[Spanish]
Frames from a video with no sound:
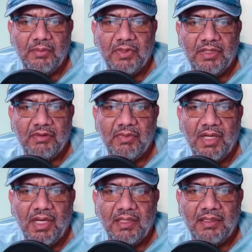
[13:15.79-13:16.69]
que íbamos a
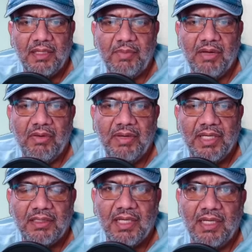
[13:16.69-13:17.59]
darle a este mago a ver
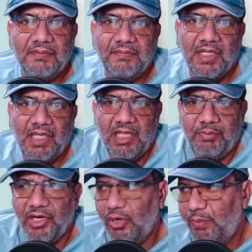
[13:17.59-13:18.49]
qué tal. Y
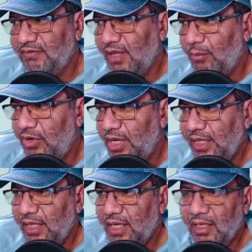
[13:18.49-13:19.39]
después nos pasamos
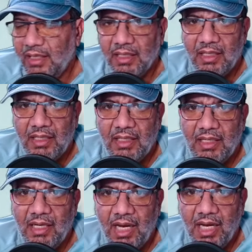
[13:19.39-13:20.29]
ahí al,
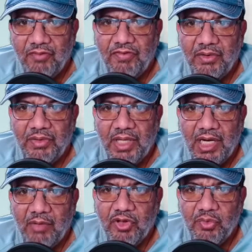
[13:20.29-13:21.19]
al jefe de
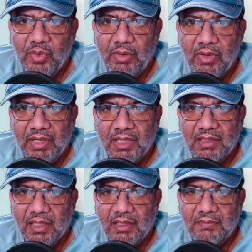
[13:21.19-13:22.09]
gremio nuevo a ver qué
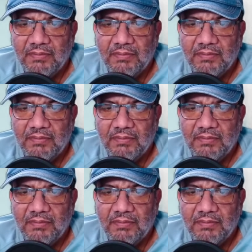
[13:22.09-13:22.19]
tal.